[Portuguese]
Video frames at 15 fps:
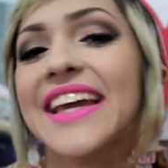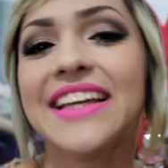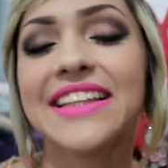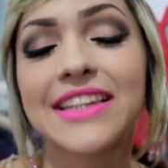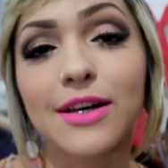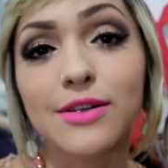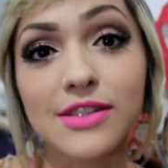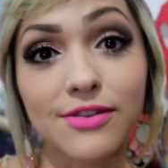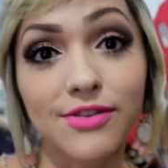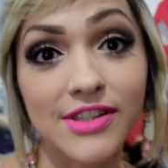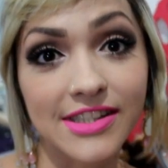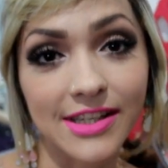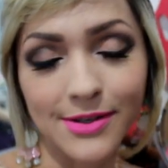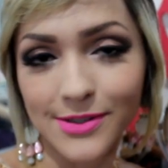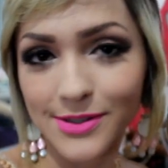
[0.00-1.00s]
Então, se
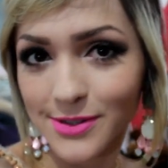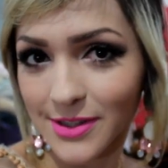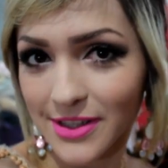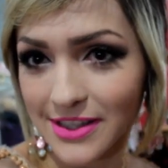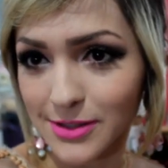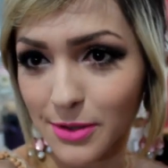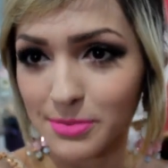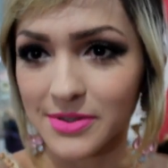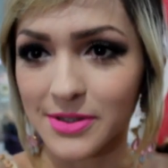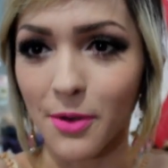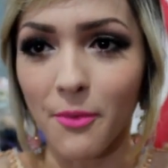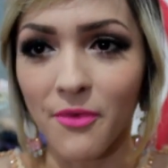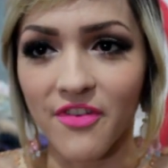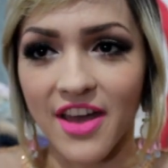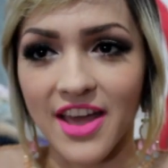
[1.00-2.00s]
você gostou dessa
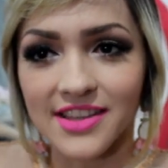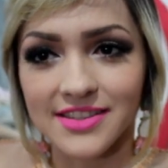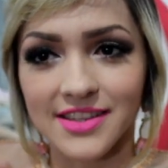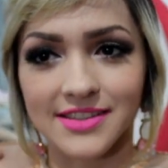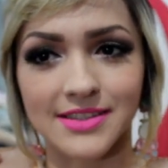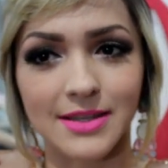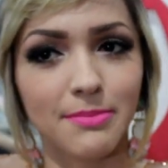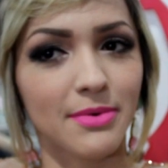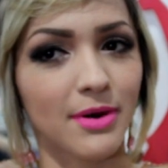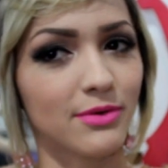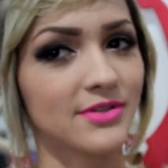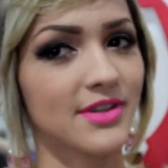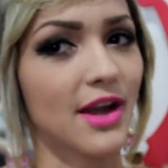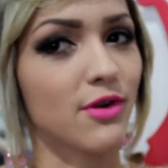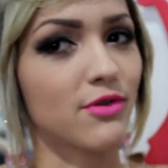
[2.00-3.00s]
opção festa, assim, pra
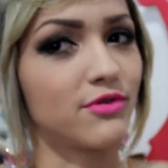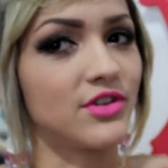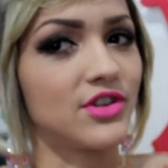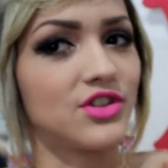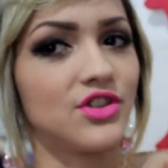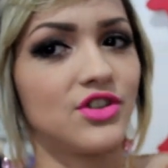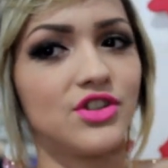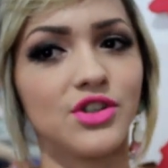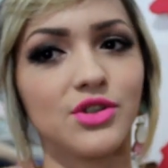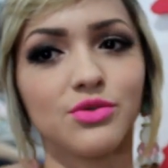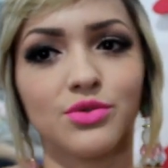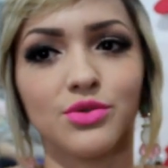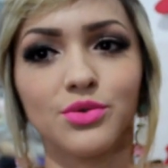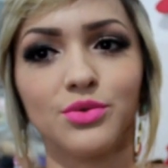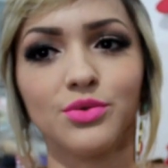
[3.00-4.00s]
usar com vestidinho
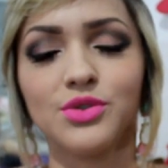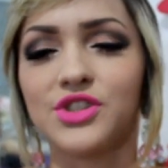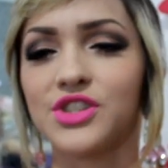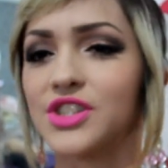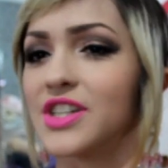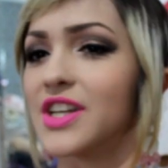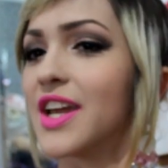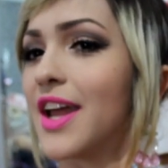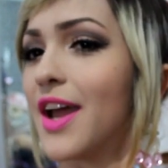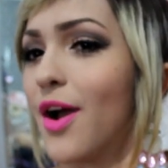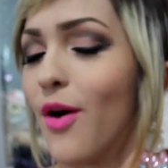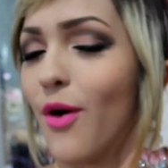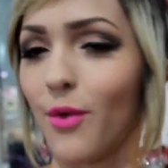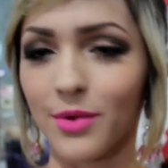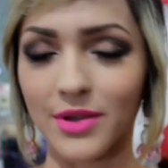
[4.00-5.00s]
nude,
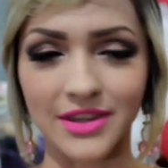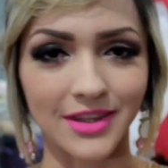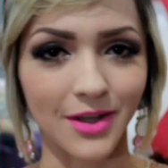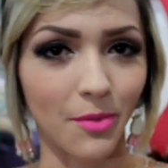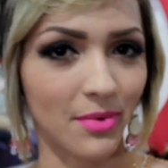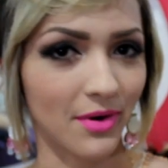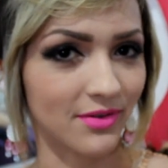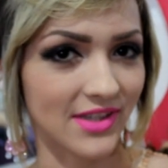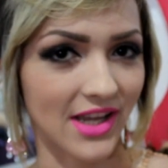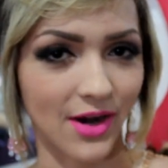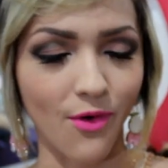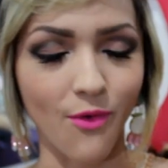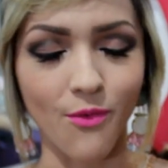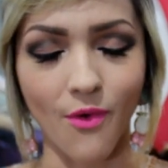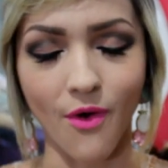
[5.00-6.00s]
ou então pra usar
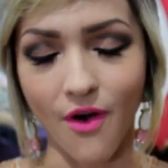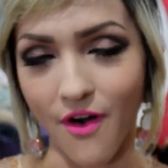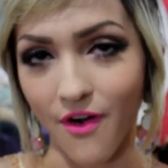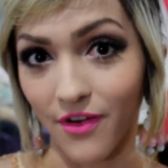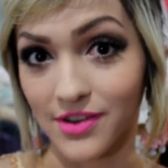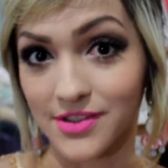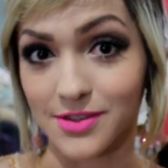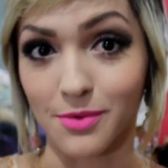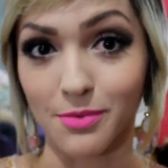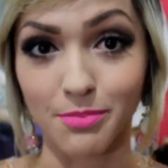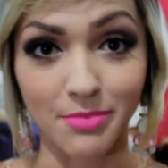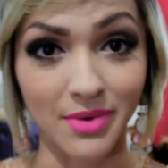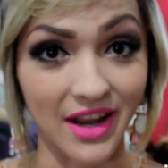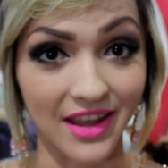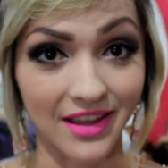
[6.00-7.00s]
com rosa, um
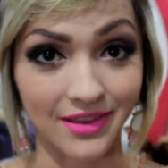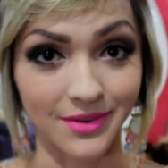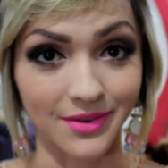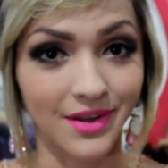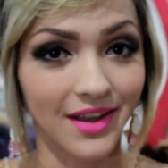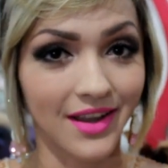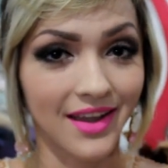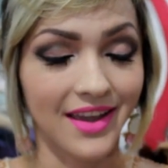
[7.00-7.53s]
preto,